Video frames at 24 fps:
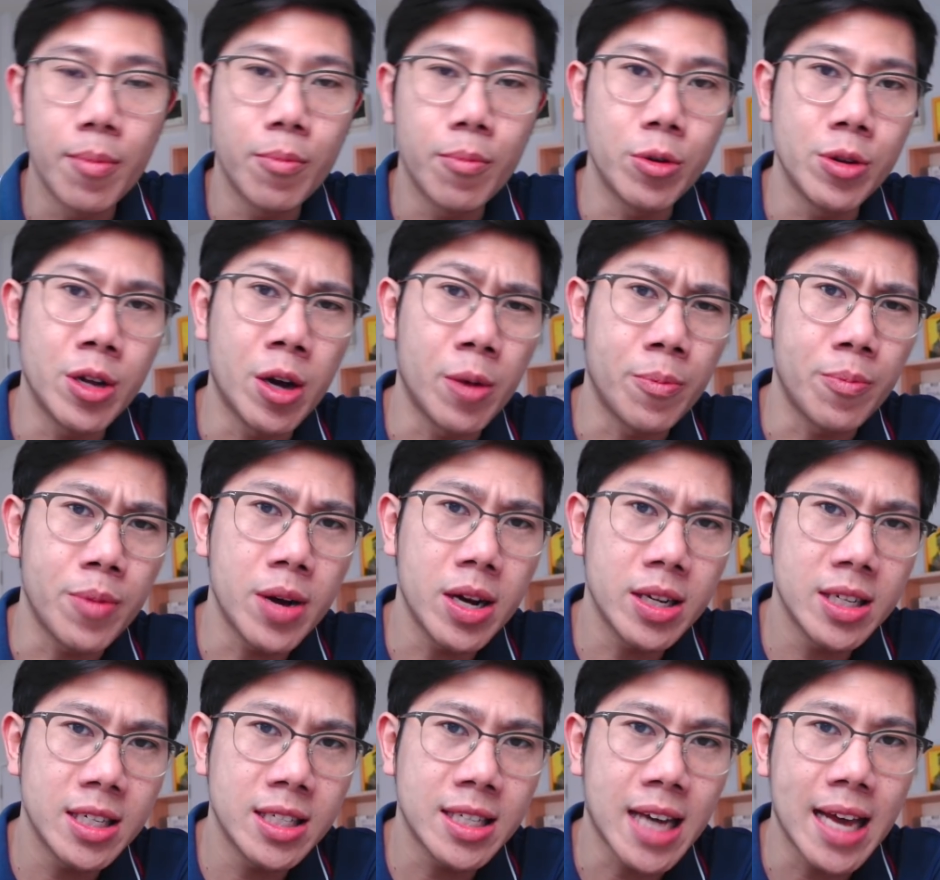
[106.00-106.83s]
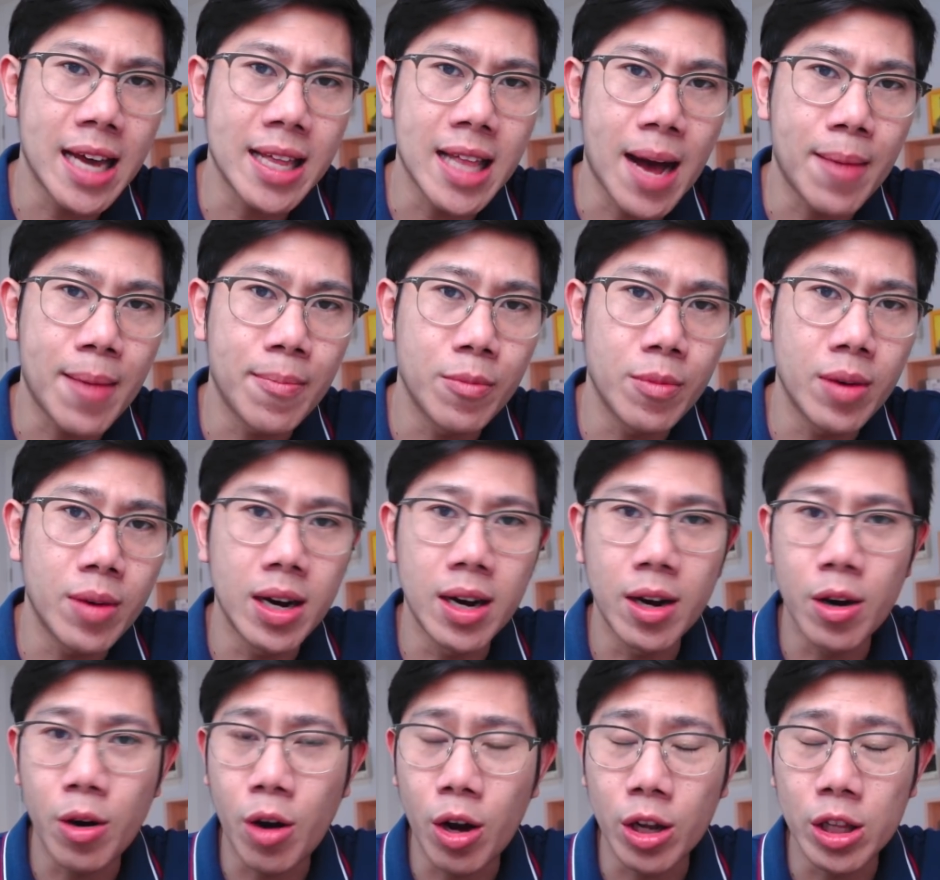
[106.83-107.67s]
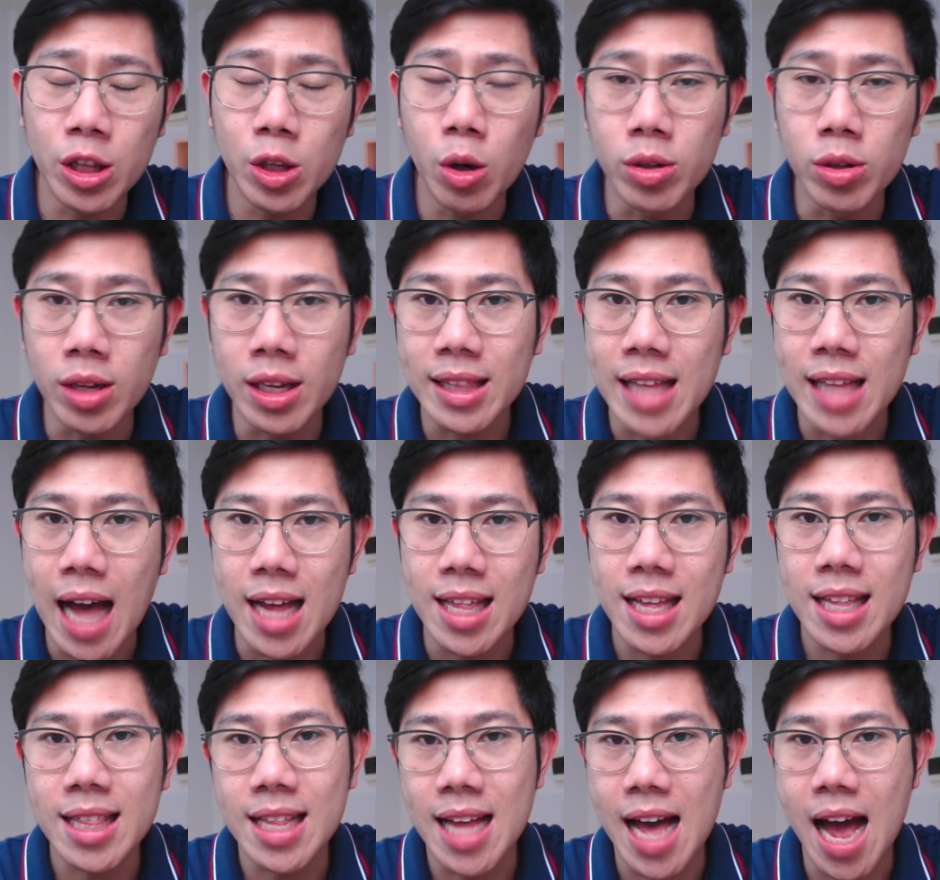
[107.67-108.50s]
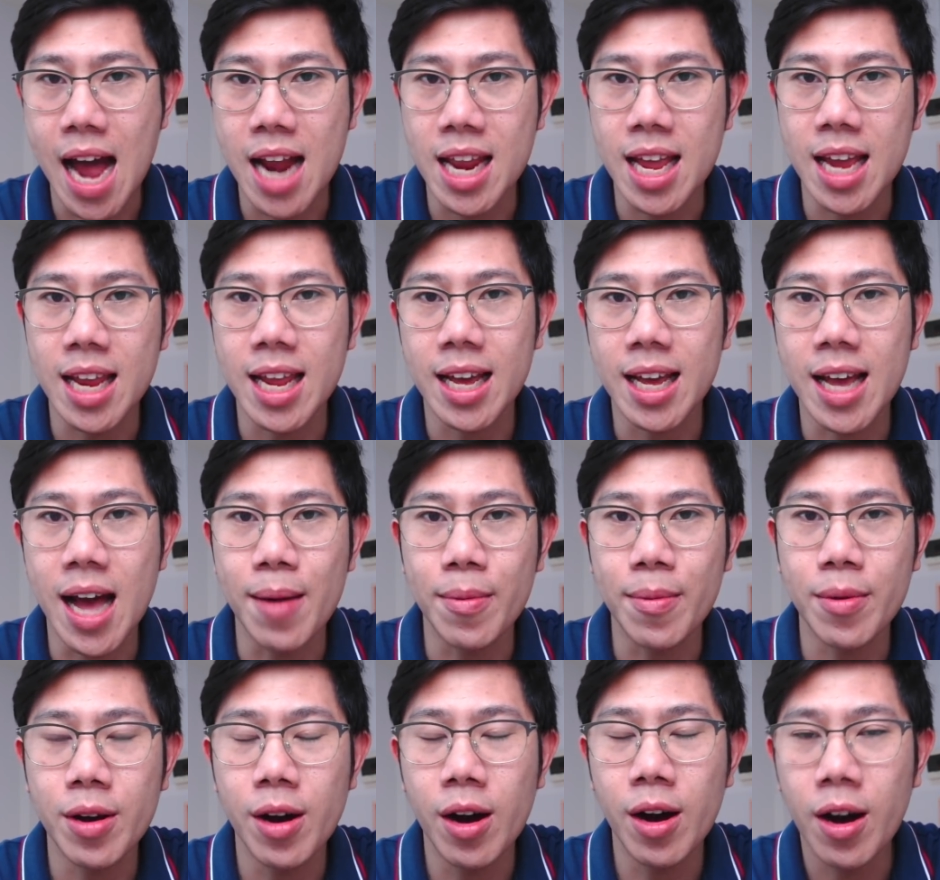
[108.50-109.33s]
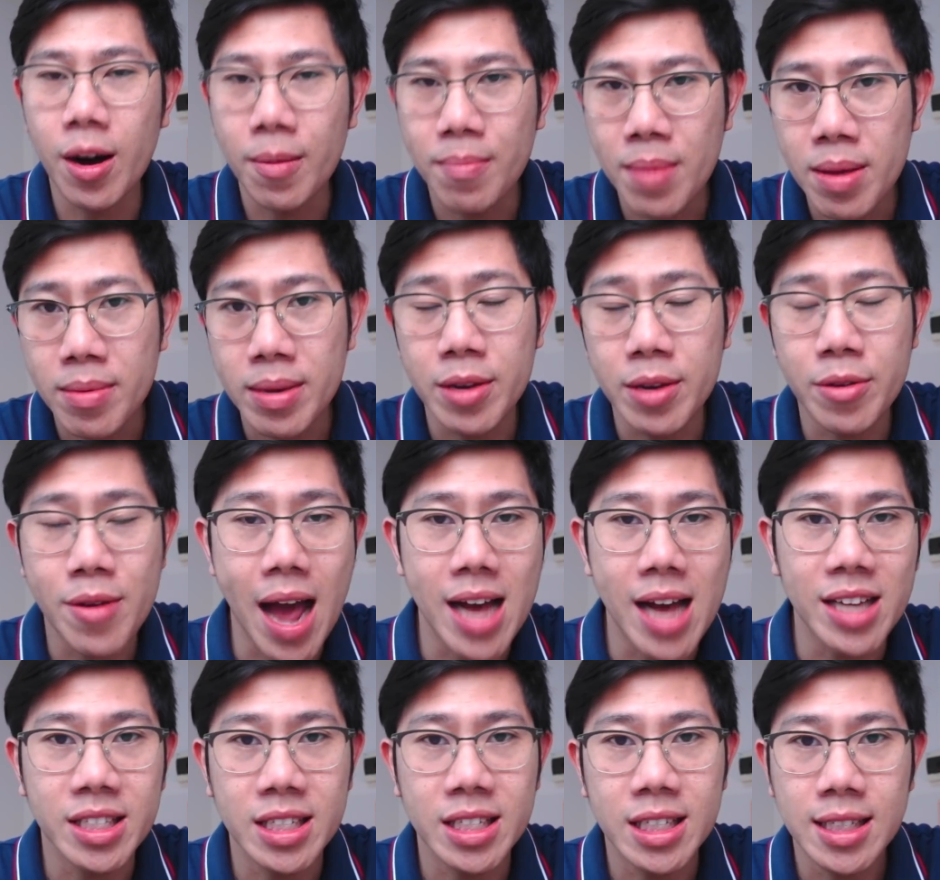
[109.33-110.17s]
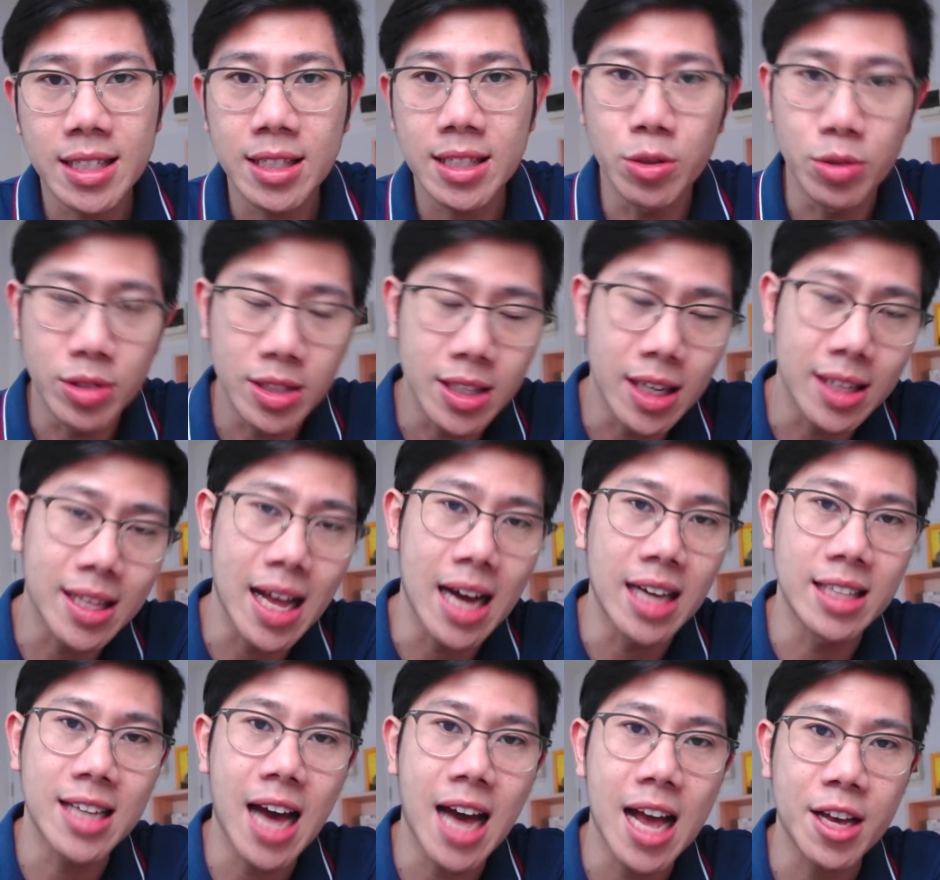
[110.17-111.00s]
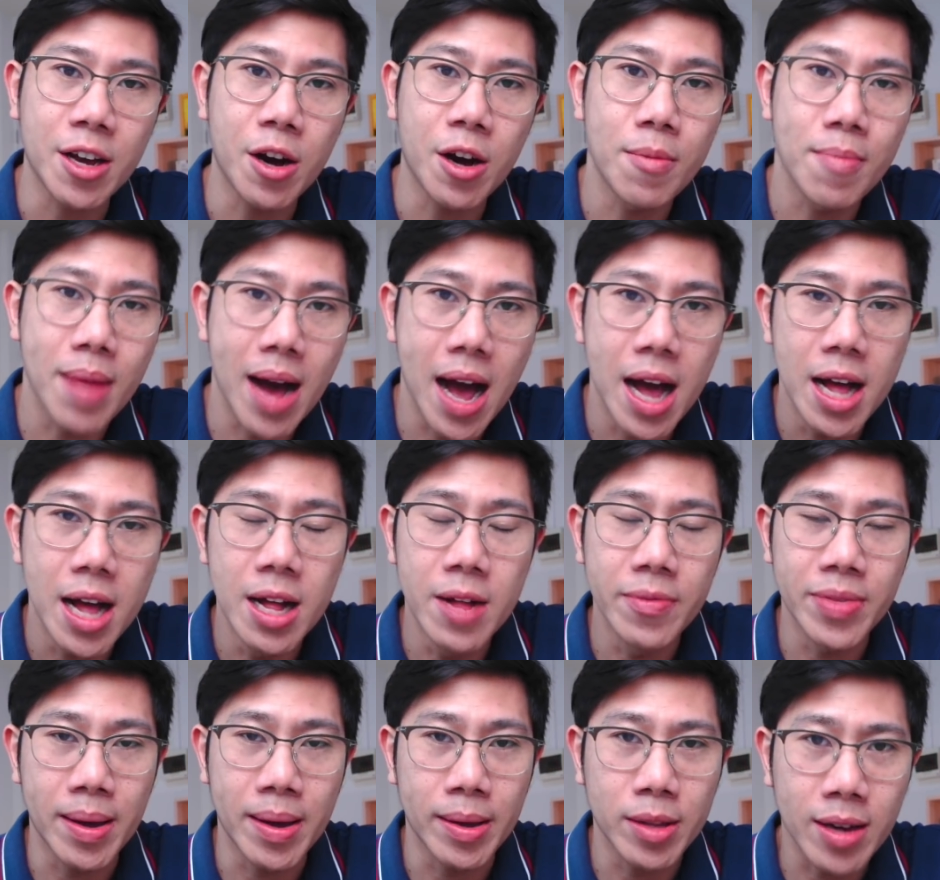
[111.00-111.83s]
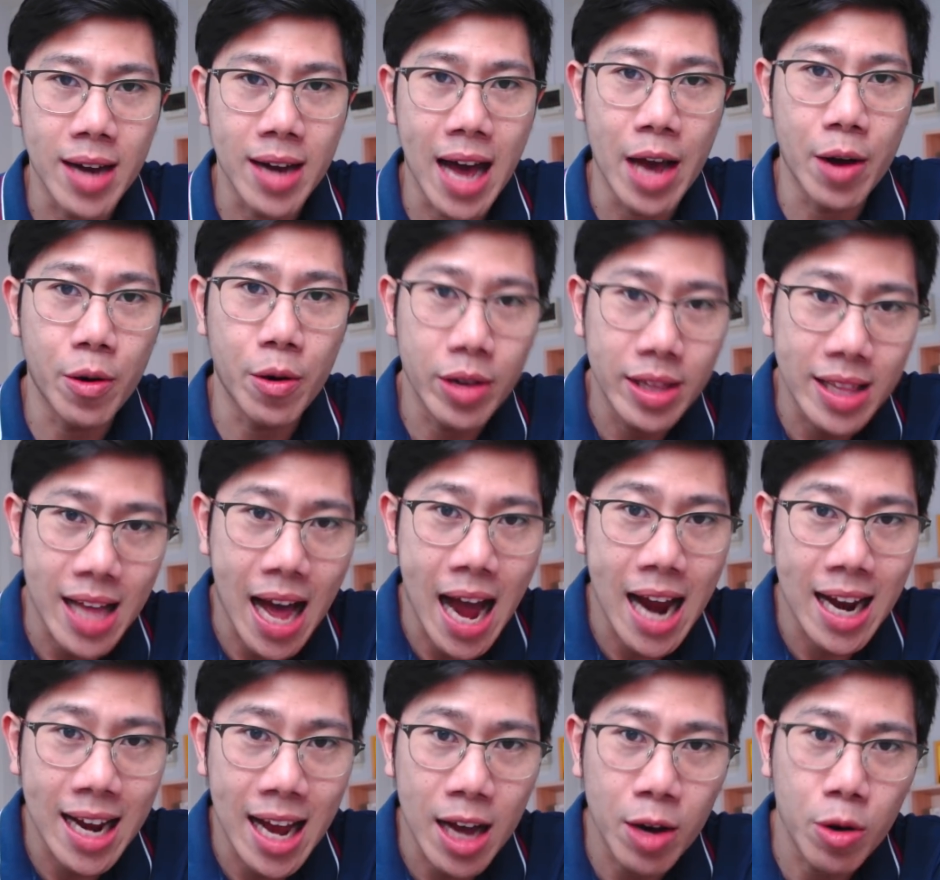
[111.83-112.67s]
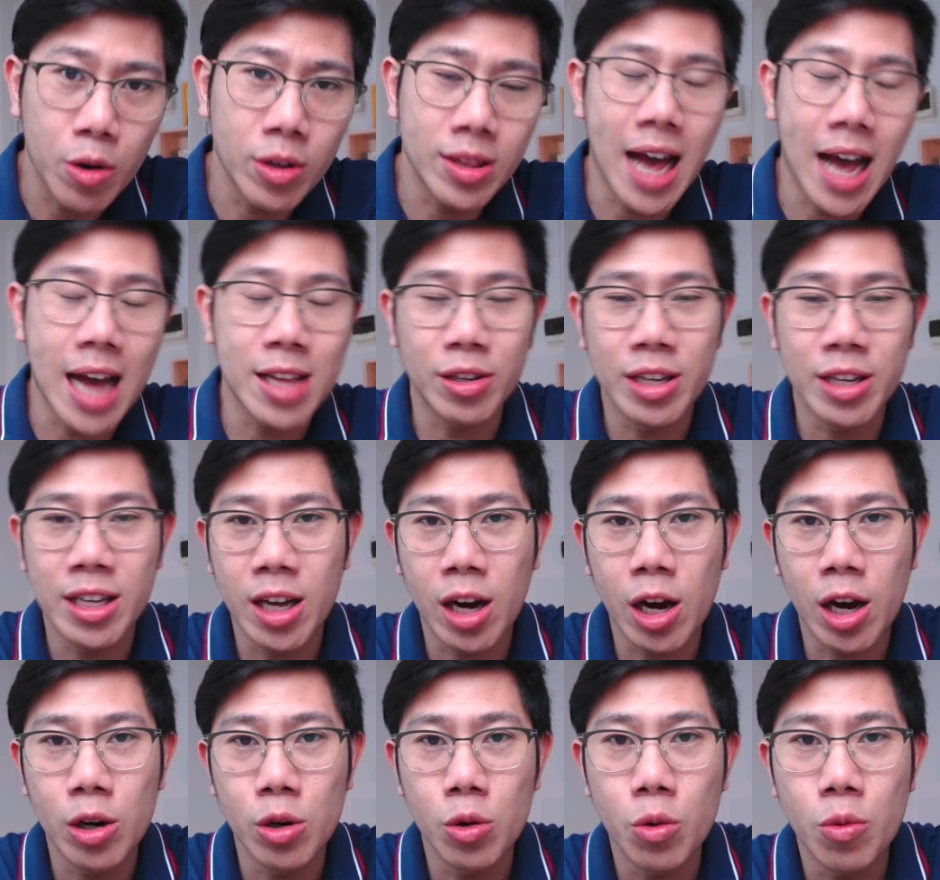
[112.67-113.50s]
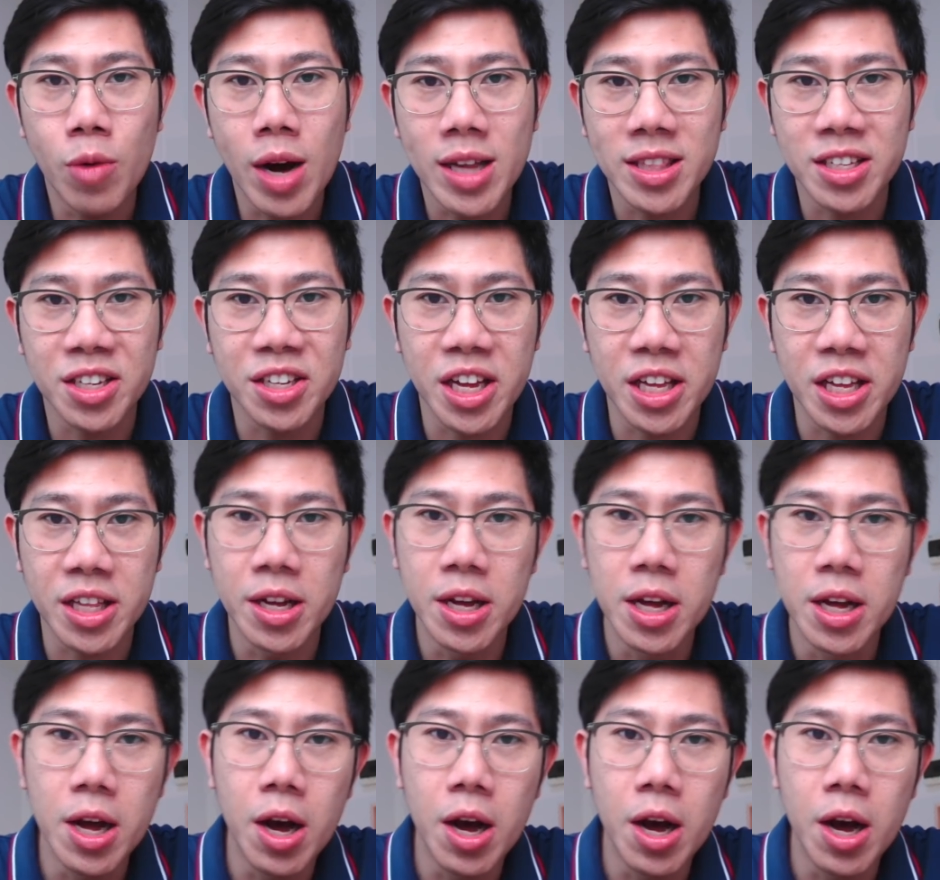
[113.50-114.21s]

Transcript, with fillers: เดือเปอร์ที่ใช้ทำคอนโดต่างๆนานาเนี่ยนะครับก็ไม่มีแรงซื้อหนุนจากต่างชาติเข้ามาท้าต้องขายคนไทยและคนไทยตอนนี้เราก็รู้ว่าเศรษฐกิจ